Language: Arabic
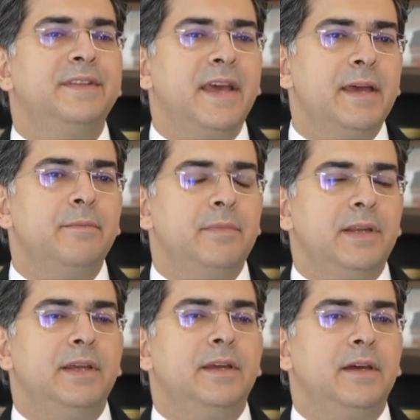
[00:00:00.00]
تام
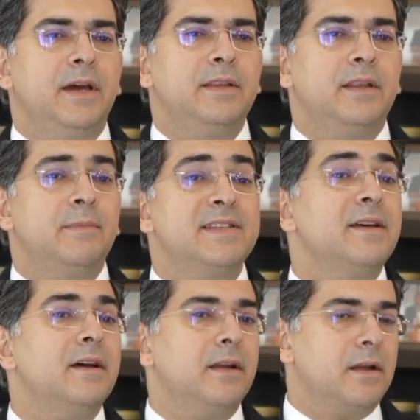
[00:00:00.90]
لهذا
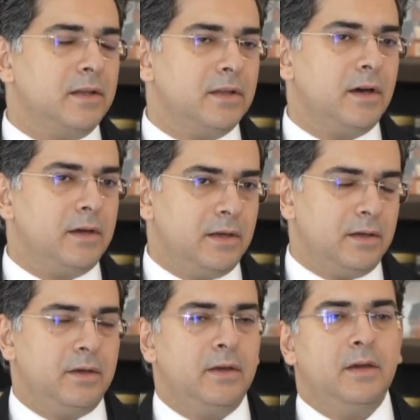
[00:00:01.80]
المسار
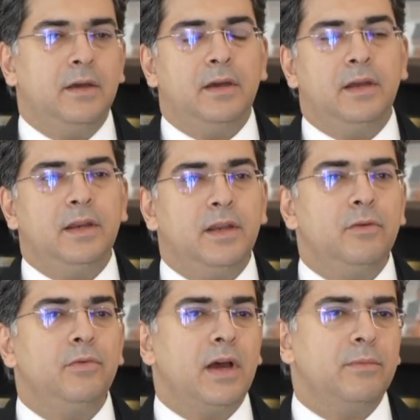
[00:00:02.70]
القضائي اللي
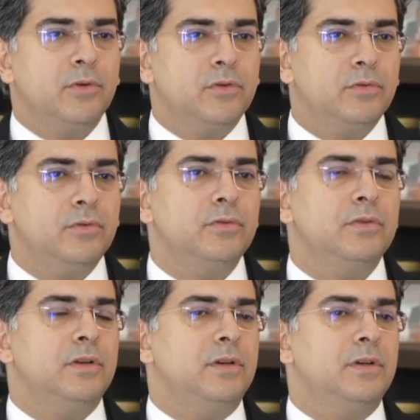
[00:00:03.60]
هو عم
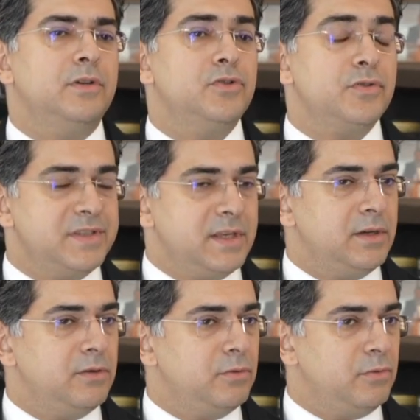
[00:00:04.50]
بيكون آه،
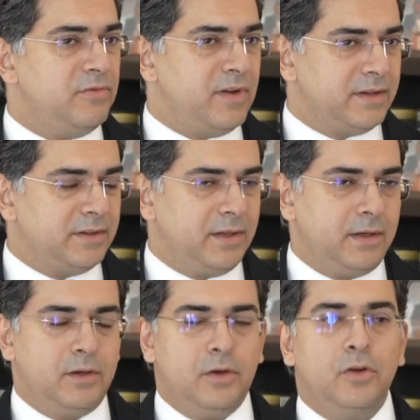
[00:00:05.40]
جزئي
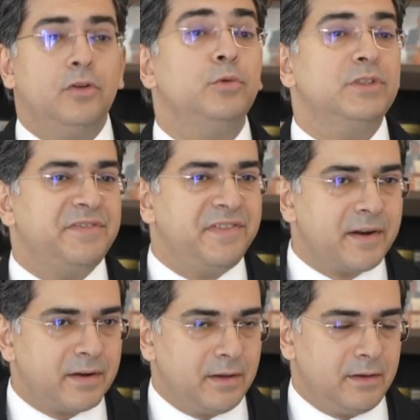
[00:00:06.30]
وفردي
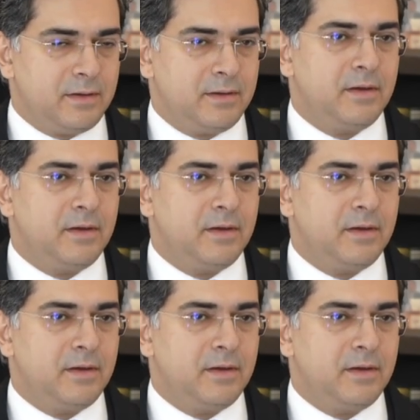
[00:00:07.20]
ومتفرق